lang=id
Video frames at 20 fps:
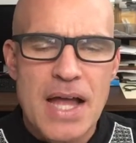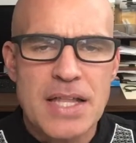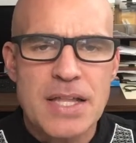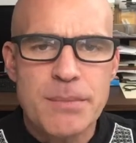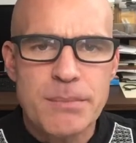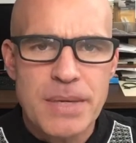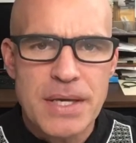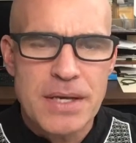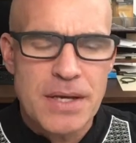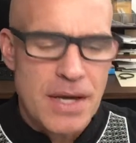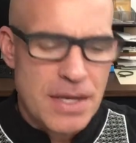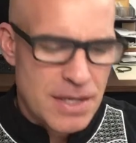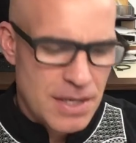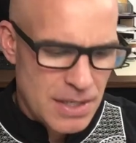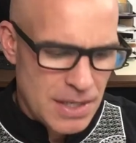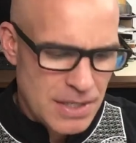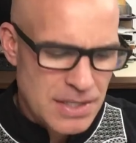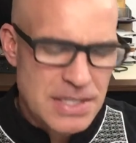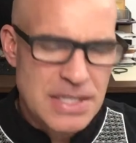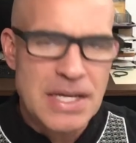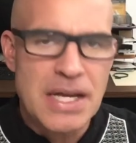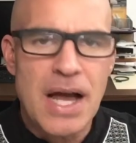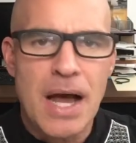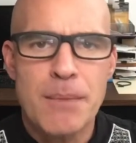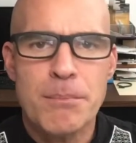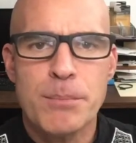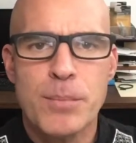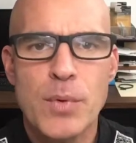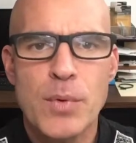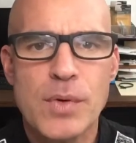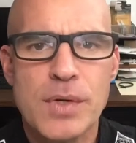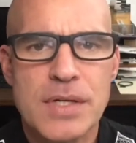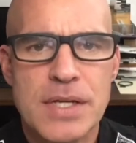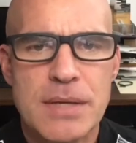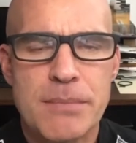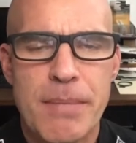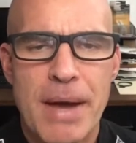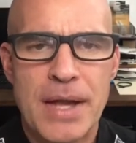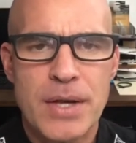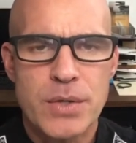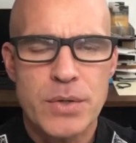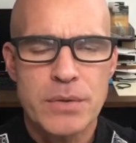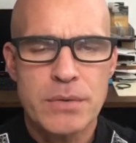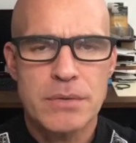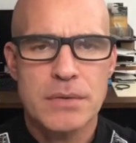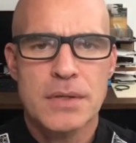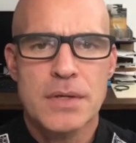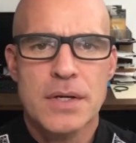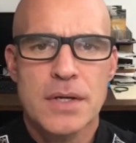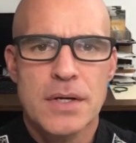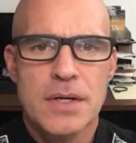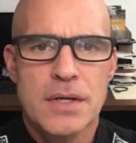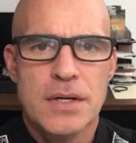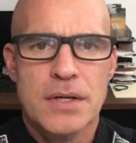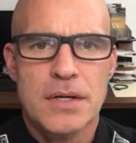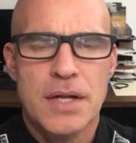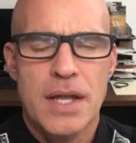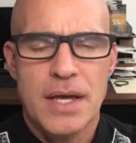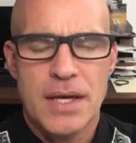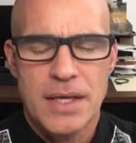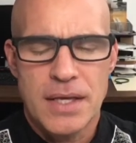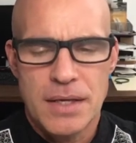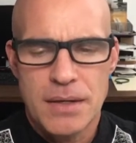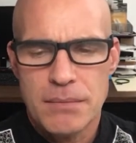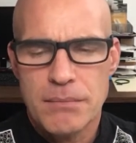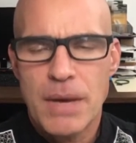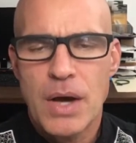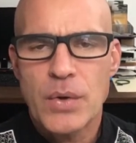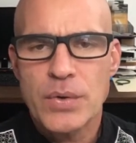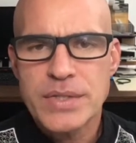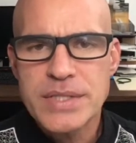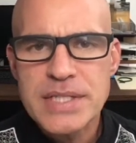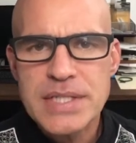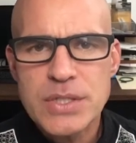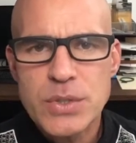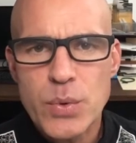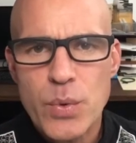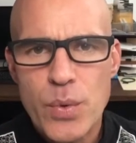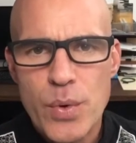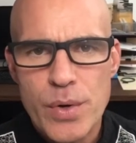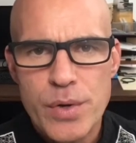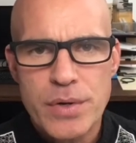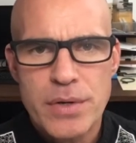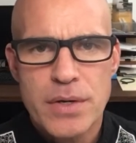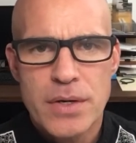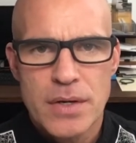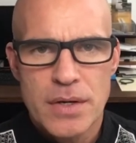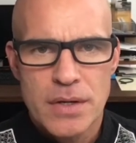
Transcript: alami adalah di kampung di Bandung, lagi mau tidur.